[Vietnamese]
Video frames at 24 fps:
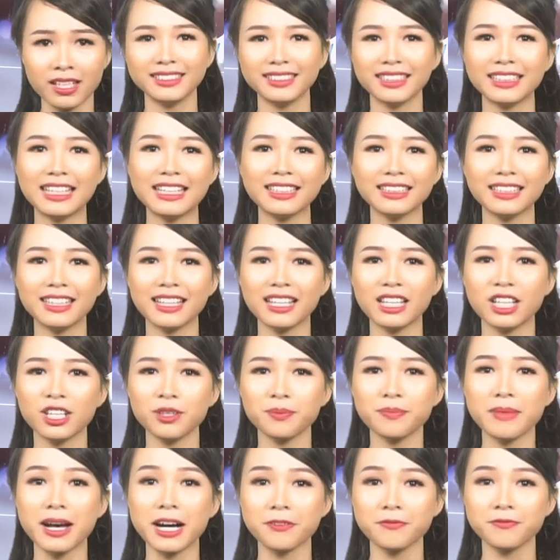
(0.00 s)
Cho đến khi
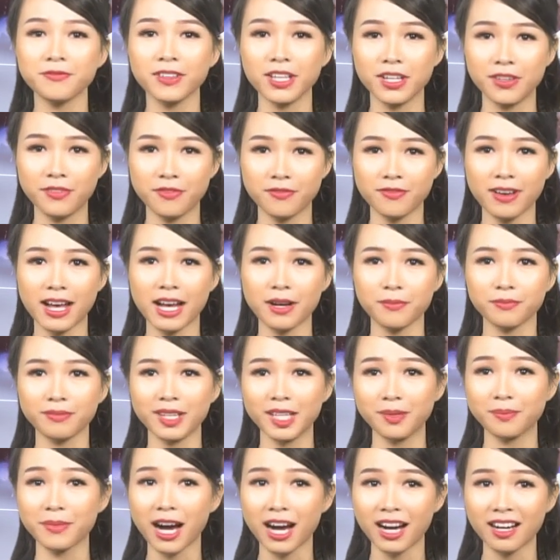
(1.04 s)
bản vị vàng
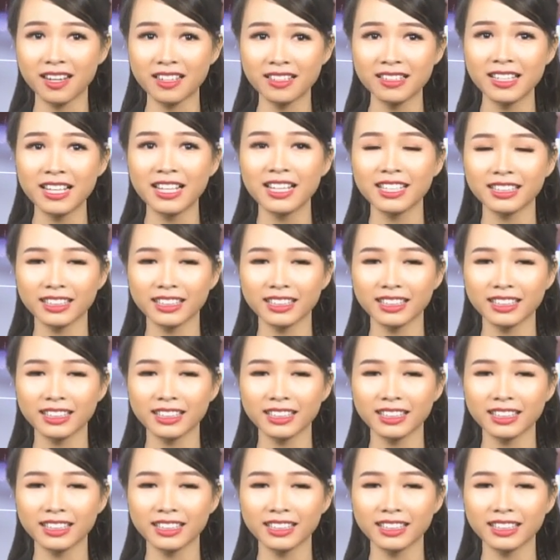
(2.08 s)
bị bỏ,